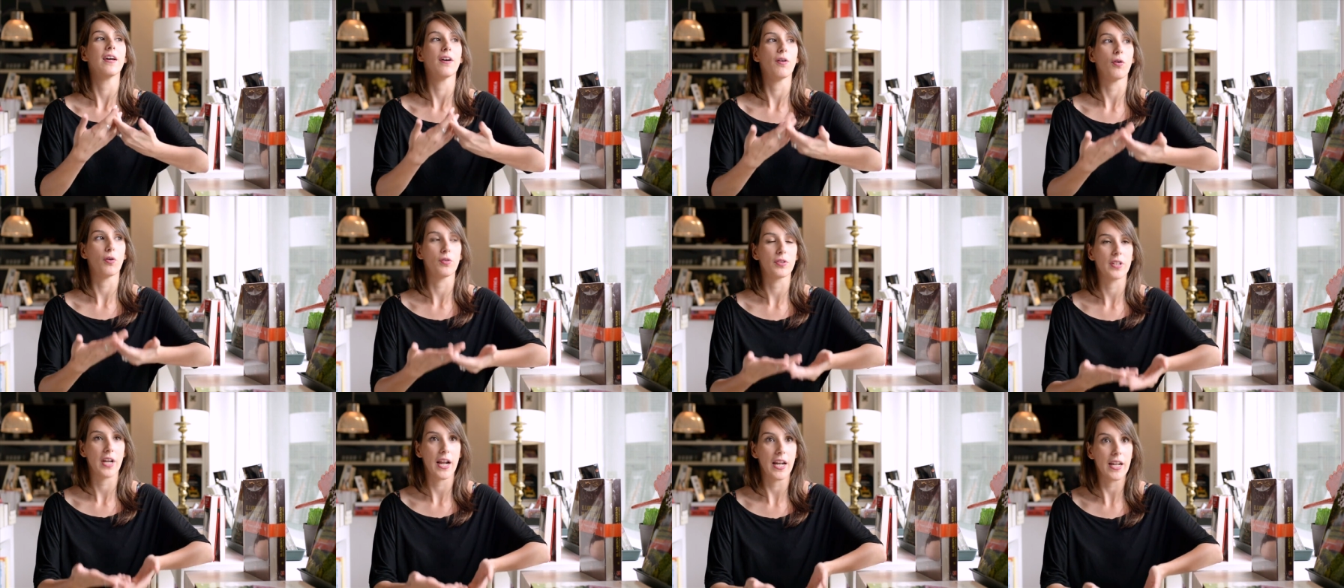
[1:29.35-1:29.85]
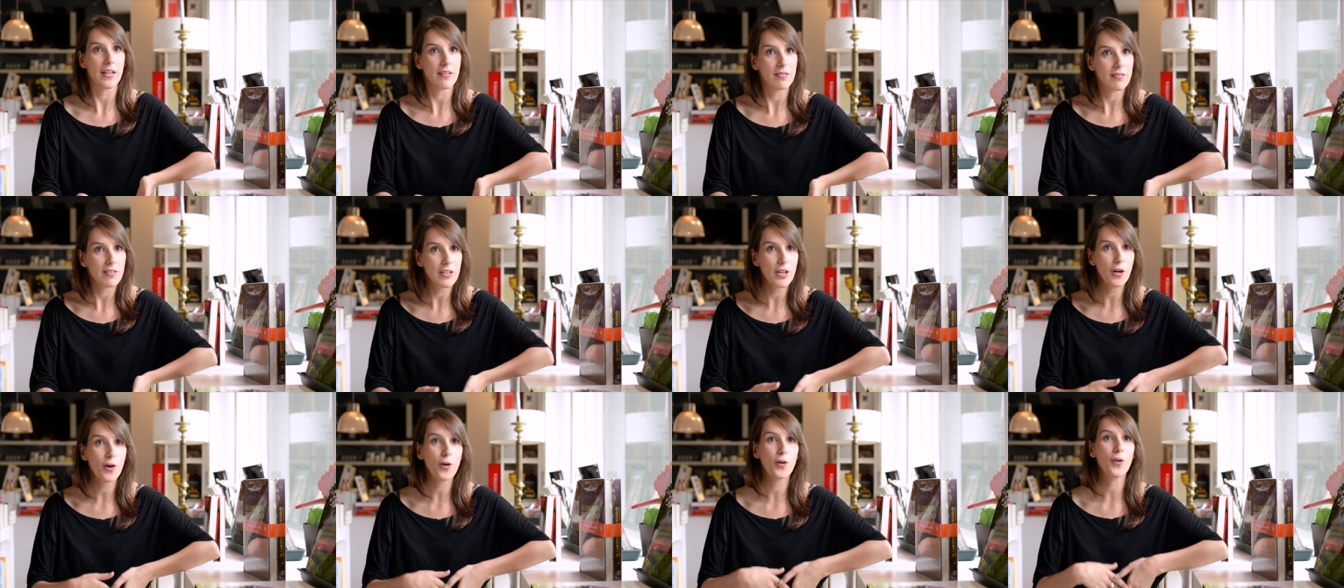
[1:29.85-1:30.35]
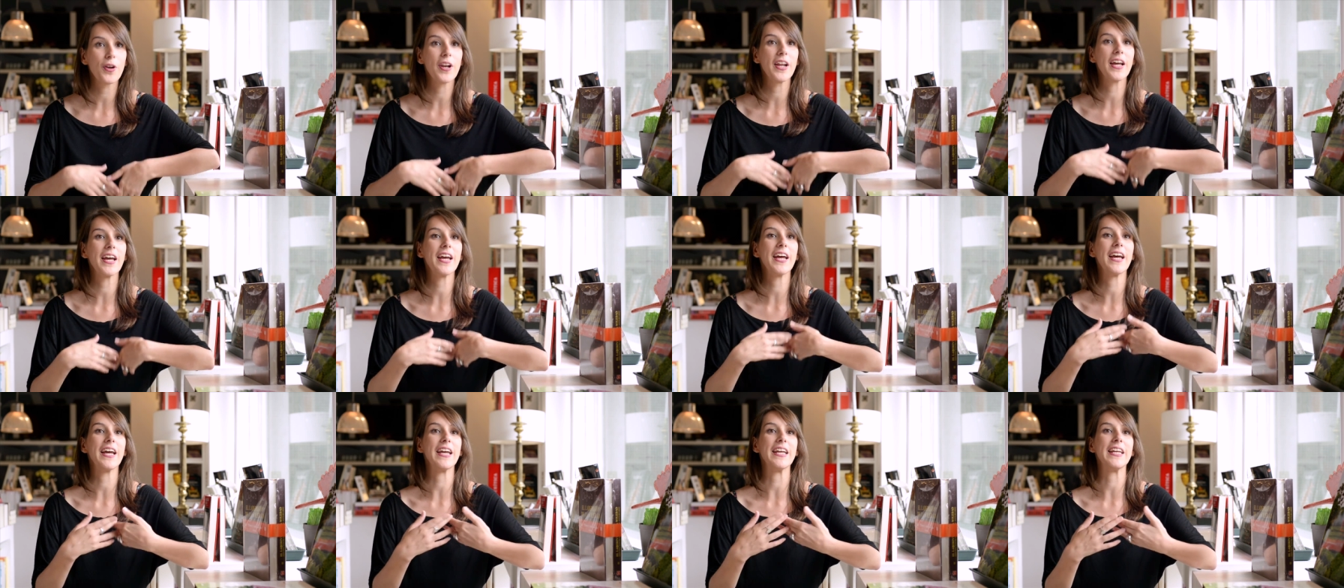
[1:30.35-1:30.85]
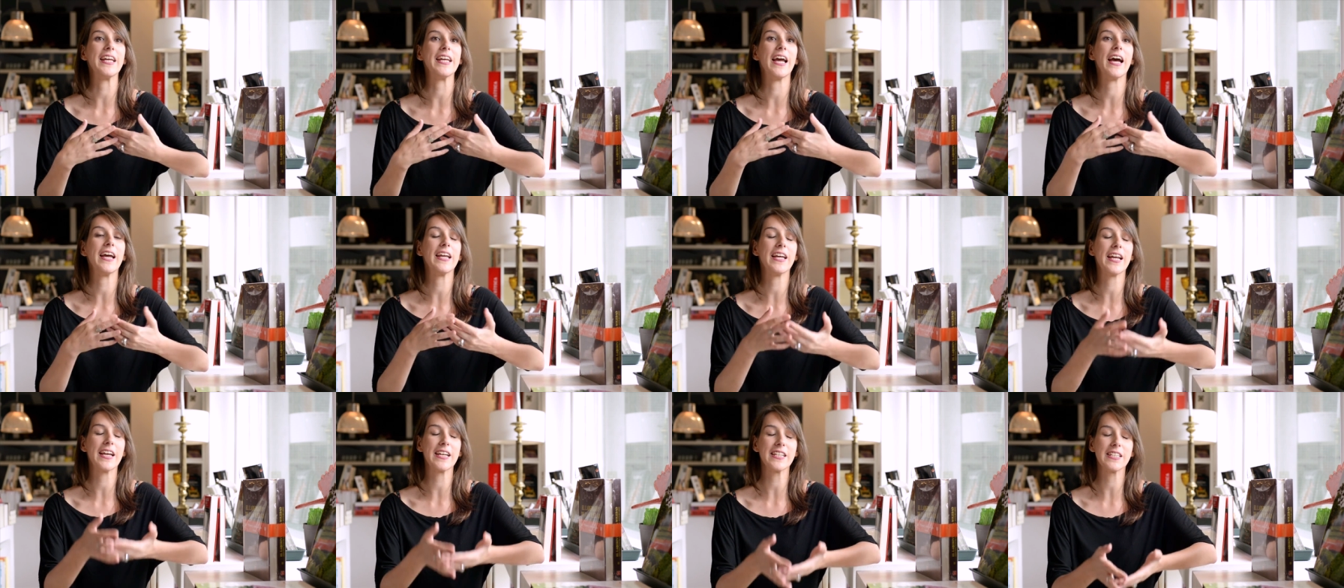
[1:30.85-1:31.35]
otras elecciones y
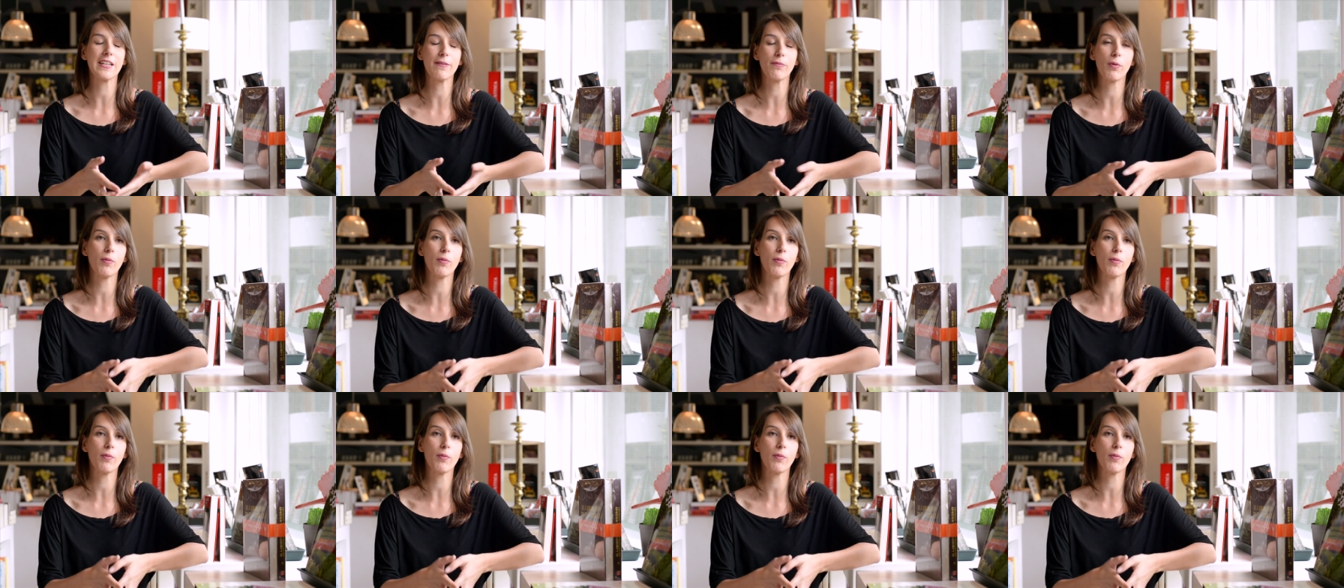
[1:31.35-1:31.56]
hay en ese